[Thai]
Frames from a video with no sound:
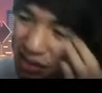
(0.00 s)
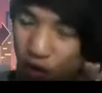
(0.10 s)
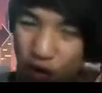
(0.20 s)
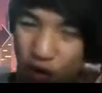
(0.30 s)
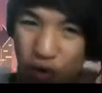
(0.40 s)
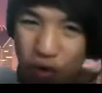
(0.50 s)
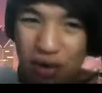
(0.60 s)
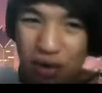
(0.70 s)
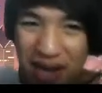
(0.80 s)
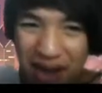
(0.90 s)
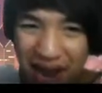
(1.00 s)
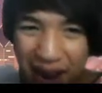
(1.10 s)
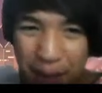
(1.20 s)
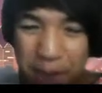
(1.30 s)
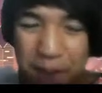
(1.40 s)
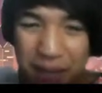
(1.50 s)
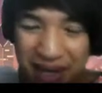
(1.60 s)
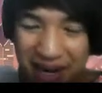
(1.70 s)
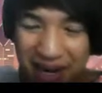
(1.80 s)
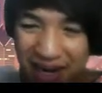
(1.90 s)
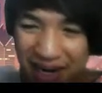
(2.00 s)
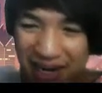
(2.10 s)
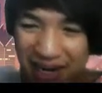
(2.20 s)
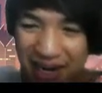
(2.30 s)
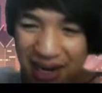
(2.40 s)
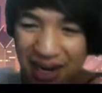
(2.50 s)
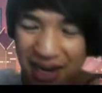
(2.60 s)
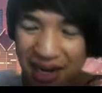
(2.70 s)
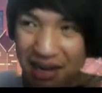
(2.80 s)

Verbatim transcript: go have play อ่า